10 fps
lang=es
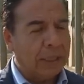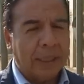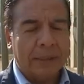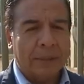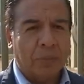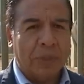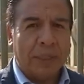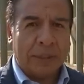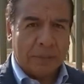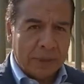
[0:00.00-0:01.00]
que ya se
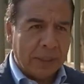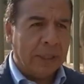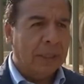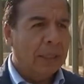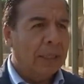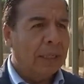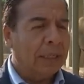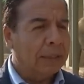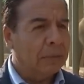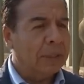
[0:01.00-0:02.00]
puede exhibir. Le
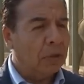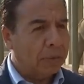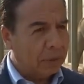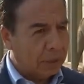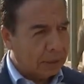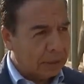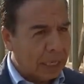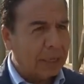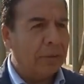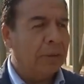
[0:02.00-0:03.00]
agradecemos al gobierno del
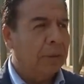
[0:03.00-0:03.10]
estado.